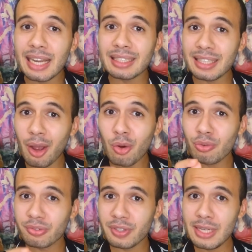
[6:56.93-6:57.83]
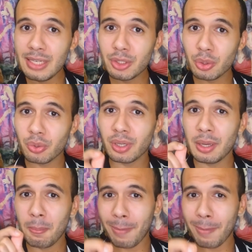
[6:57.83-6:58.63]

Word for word: até um vídeo em